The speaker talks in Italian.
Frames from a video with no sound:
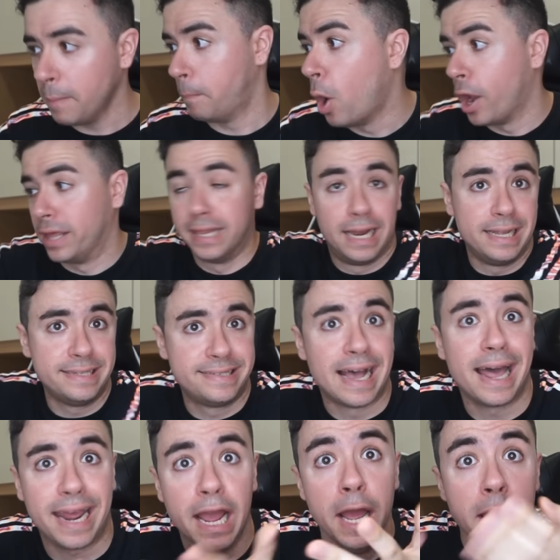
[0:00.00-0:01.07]
poi
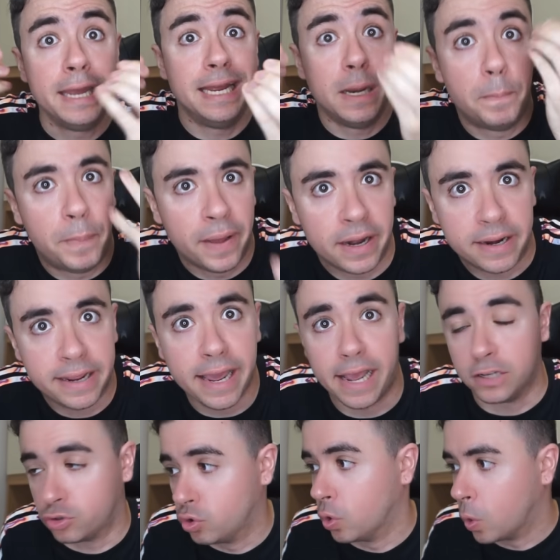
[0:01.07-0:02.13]
analizzare il
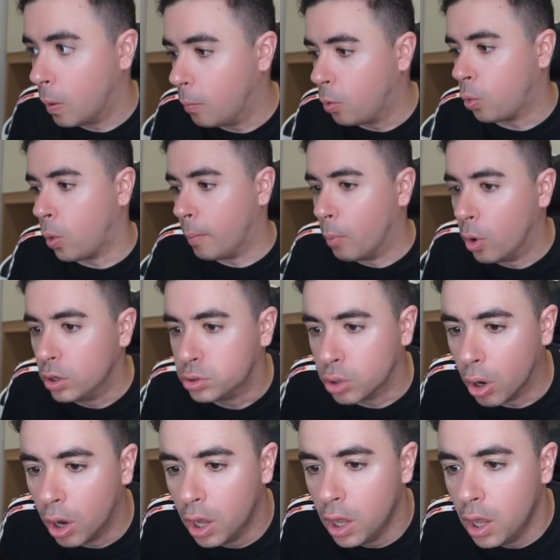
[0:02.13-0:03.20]
perché sono comunque
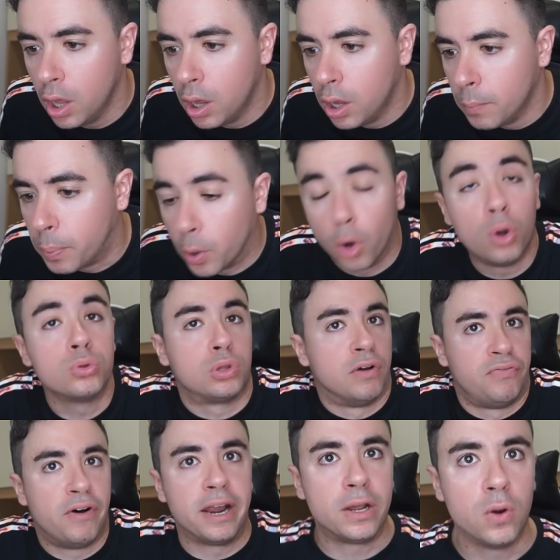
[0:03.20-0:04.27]
molto pronto a
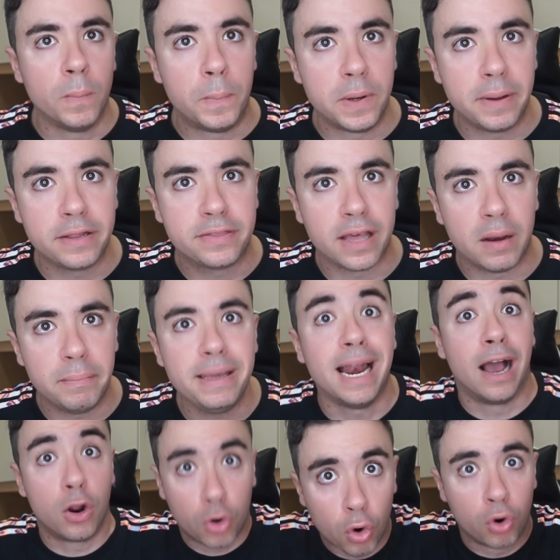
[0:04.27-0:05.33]
fare i complimenti al
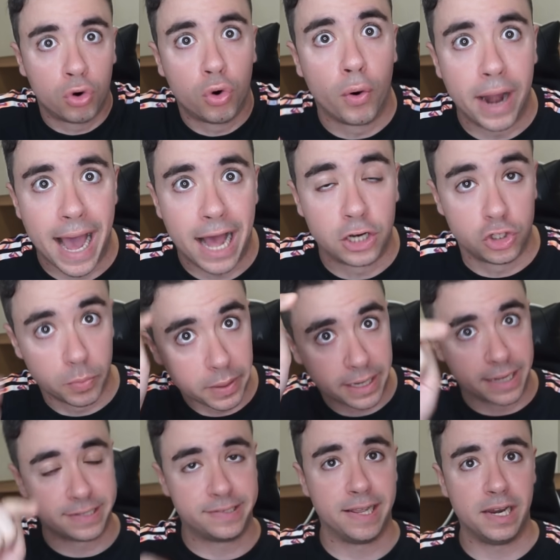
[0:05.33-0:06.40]
Milan con coraggio
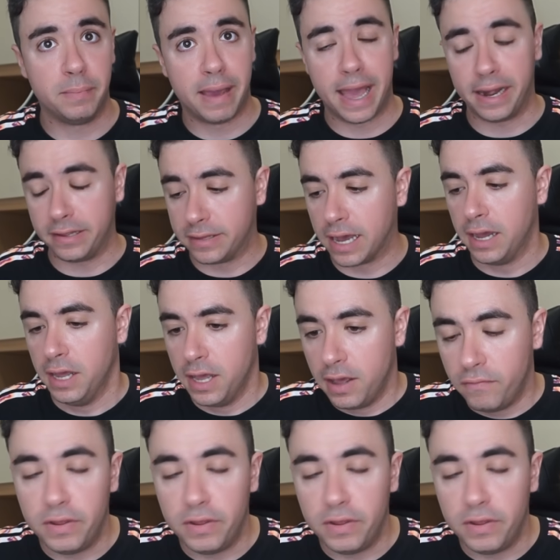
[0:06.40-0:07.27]
perché se li merita,